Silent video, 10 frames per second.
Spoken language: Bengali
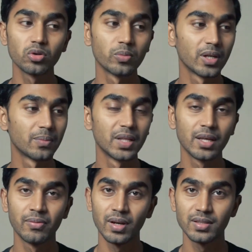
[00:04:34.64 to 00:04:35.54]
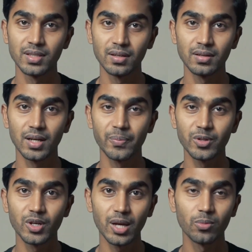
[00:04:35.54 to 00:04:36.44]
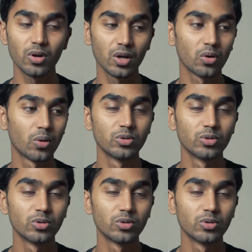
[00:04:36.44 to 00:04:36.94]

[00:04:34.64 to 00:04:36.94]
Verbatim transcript: রক্ত বিলাপ দেখে ফেলেছেন আপনাদের কেমন লাগলো